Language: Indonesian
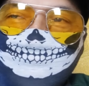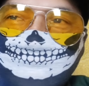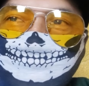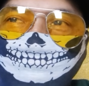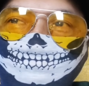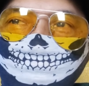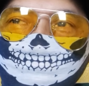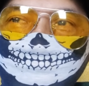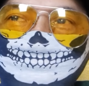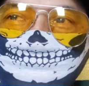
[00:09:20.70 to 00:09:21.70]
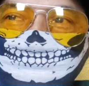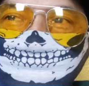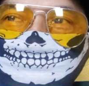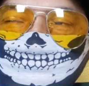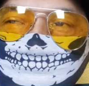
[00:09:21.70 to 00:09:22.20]
kita
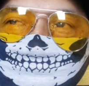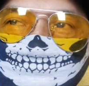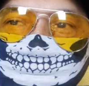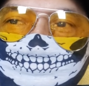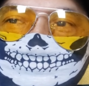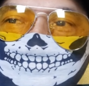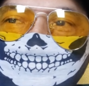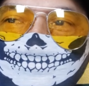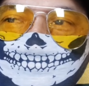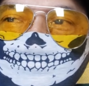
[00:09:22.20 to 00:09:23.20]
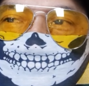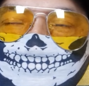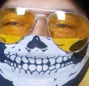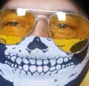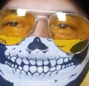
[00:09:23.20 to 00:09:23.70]
ngomongin uh, masalah
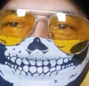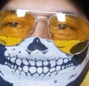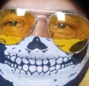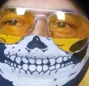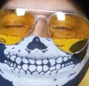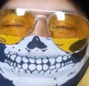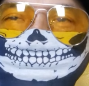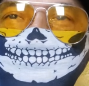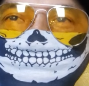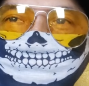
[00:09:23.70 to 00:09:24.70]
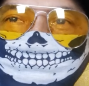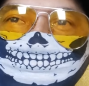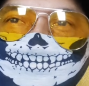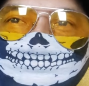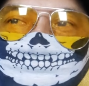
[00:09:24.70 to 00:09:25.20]
Yusuf Masur
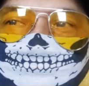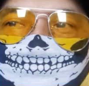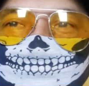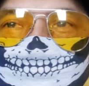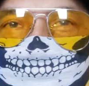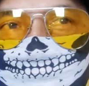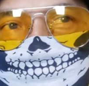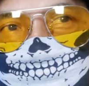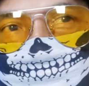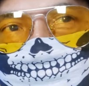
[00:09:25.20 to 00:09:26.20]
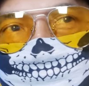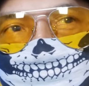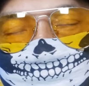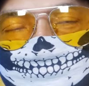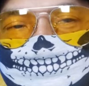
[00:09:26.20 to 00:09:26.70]
merasa
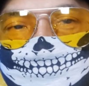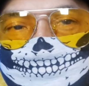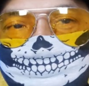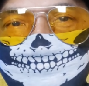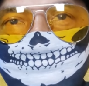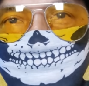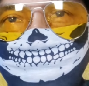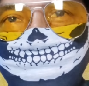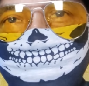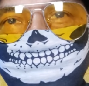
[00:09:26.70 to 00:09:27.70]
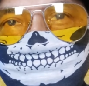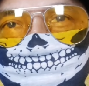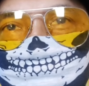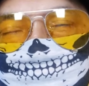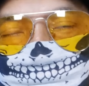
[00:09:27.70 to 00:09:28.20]
dirinya hebat itu
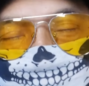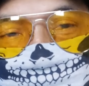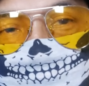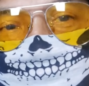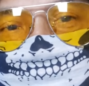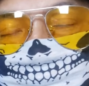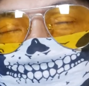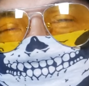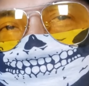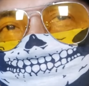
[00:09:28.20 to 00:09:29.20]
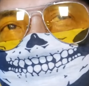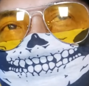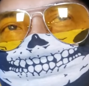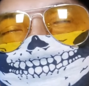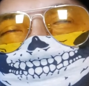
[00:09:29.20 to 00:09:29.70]
ya fakta seperti itu
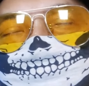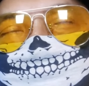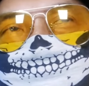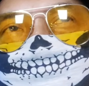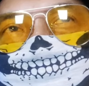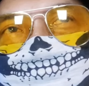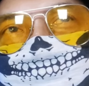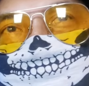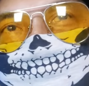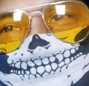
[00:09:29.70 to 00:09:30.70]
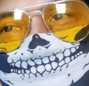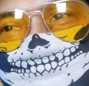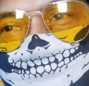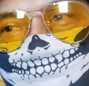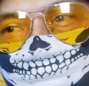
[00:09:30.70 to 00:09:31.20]
ya teman-teman nah
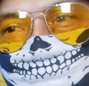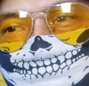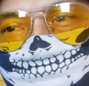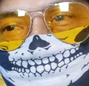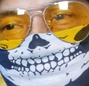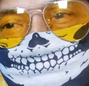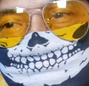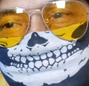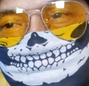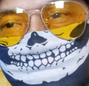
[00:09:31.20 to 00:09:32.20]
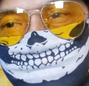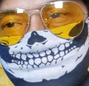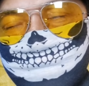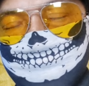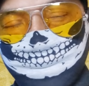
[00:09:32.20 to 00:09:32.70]
ketika ngomong
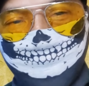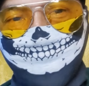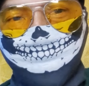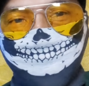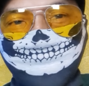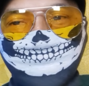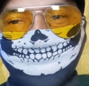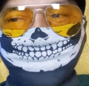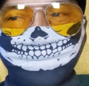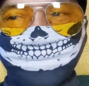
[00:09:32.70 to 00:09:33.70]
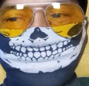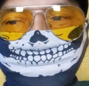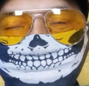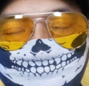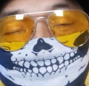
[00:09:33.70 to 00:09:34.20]
di media mainstream
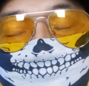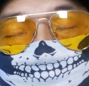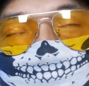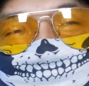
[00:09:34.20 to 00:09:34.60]
ya beda